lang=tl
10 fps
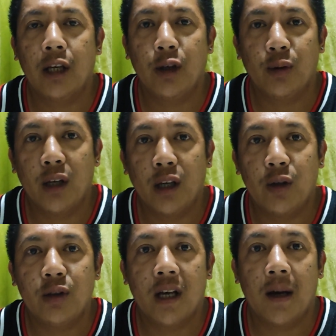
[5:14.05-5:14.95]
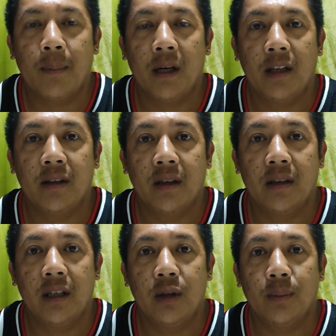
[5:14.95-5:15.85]
Thank you, thank you sa
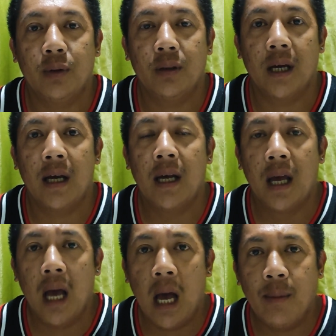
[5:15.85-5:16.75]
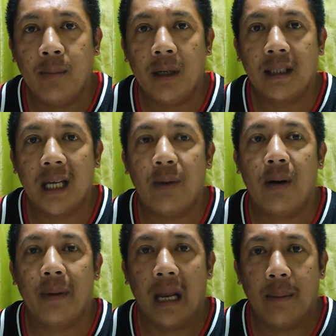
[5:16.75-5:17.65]
pag-entertain niyo po sa aming
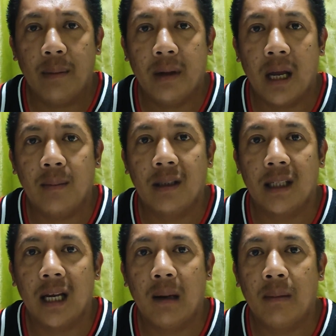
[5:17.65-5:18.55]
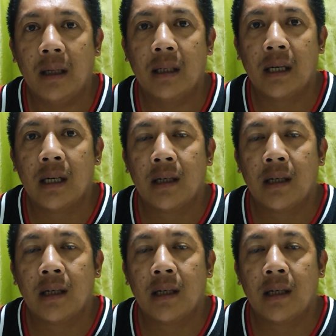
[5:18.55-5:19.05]
mag-asawa. Maraming maraming salamat.